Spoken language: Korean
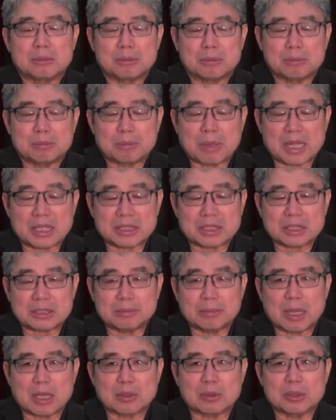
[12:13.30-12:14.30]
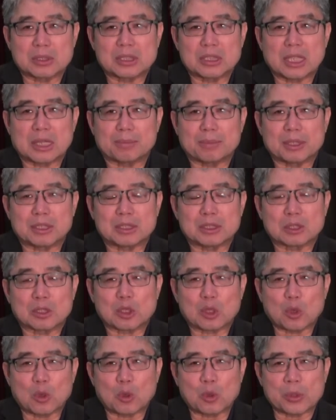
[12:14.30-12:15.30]
말씀하고 있냐면
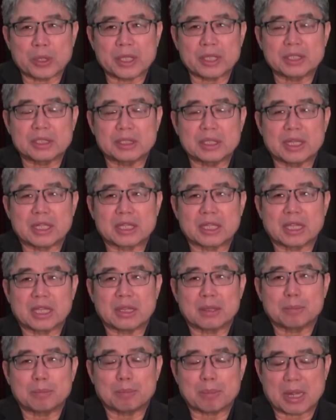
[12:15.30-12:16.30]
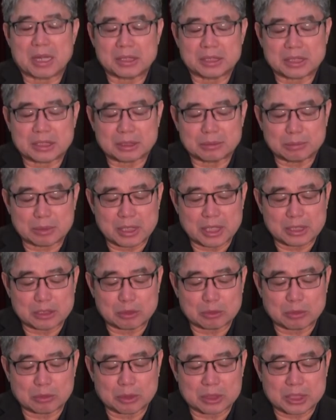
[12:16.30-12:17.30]
교회들에게 말씀을
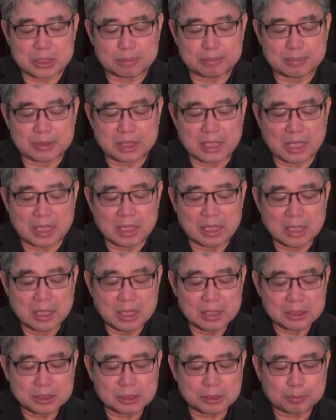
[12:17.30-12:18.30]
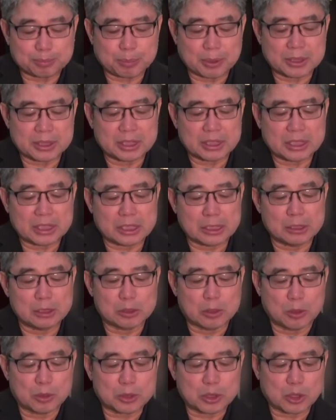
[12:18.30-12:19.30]
해주고 있습니다. 특별히
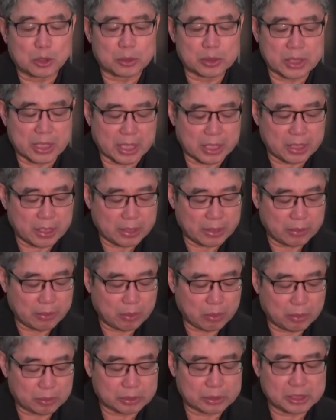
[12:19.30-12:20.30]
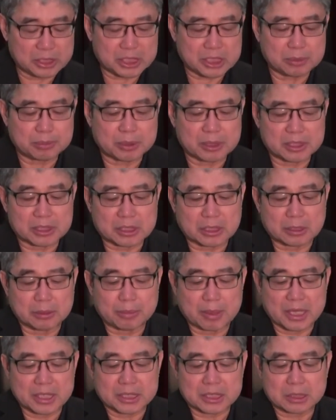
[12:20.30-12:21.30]
일곱 교회 오늘 11절
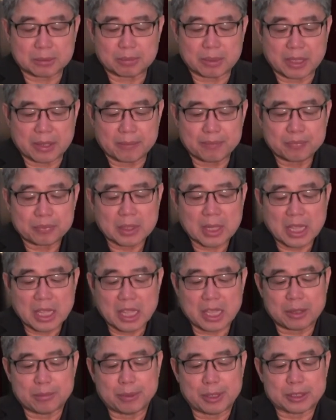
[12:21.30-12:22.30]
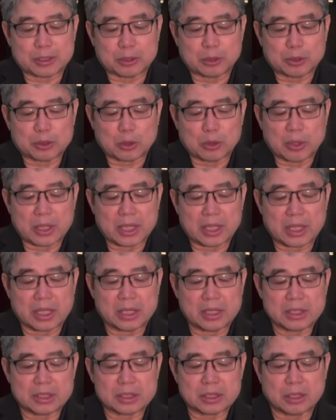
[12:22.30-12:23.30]
말씀에 에베소
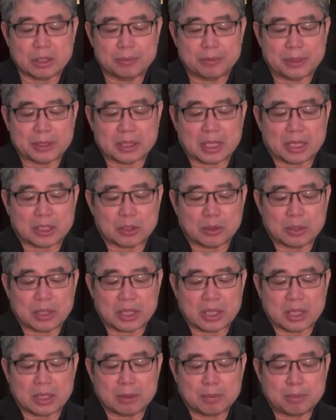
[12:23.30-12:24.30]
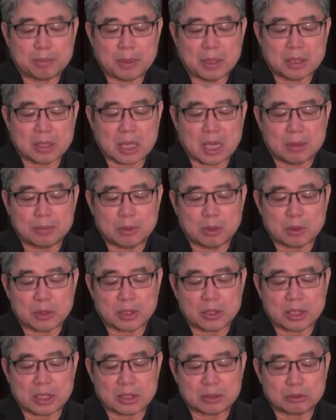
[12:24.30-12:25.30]
교회, 서버나 교회, 버가모
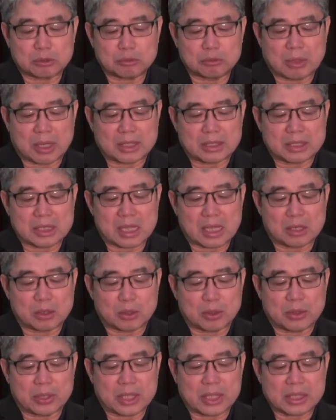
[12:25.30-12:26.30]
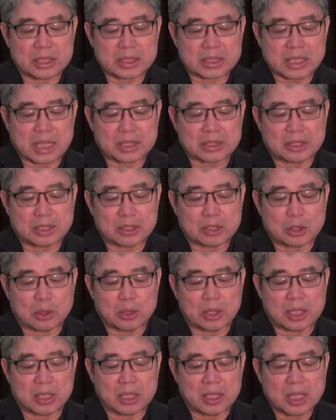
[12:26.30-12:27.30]
교회, 두아디아 교회, 사대
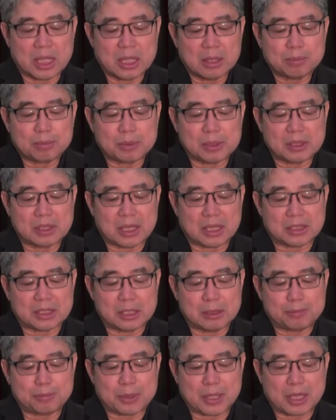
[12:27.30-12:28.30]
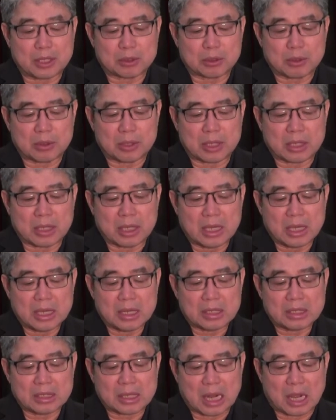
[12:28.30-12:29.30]
교회, 빌라델비아 교회,
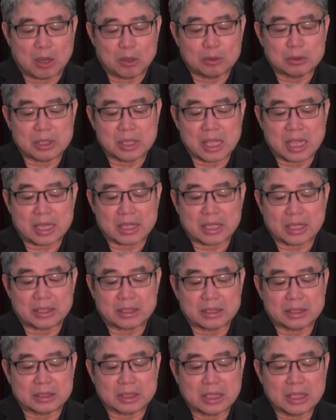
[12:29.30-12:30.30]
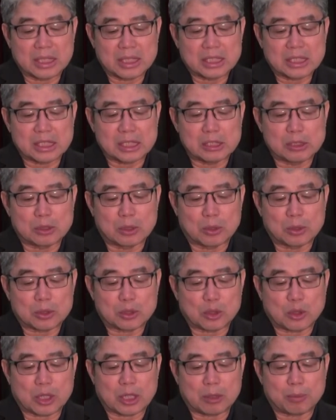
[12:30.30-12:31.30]
라오디아 교회 등 일곱
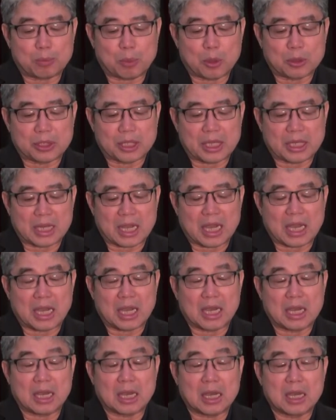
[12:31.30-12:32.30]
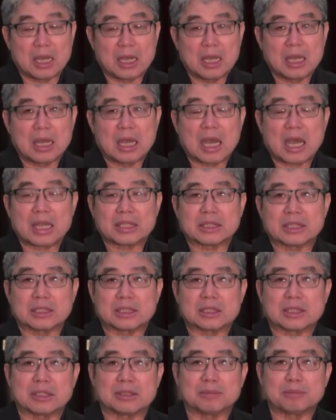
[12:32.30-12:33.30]
교회 보내라
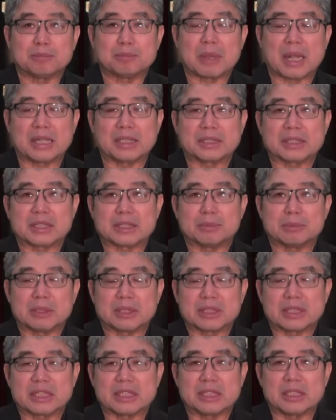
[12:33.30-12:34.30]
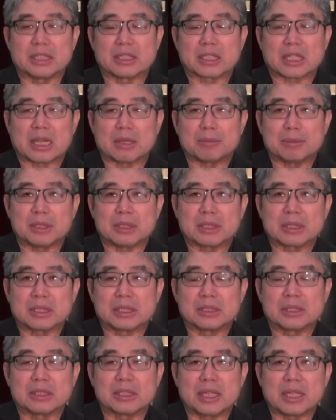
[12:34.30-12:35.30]
하셨던 말씀을 기억하며
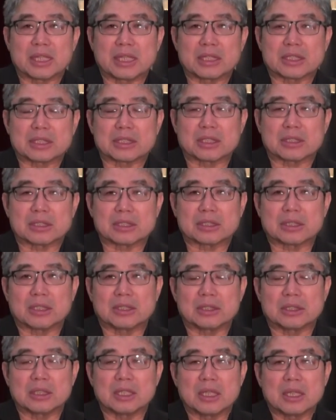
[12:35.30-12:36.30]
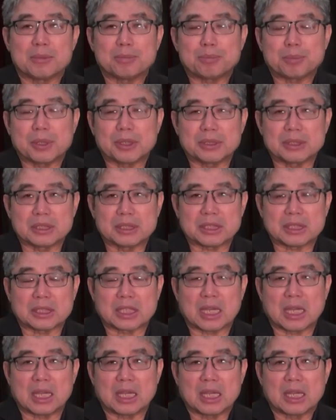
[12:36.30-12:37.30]
그들에게 썼던
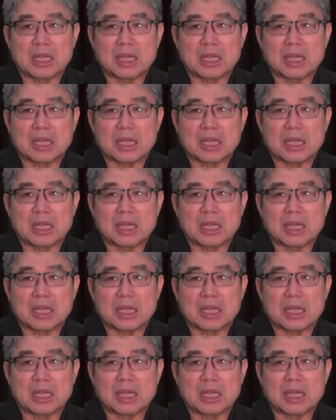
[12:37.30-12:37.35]
편지가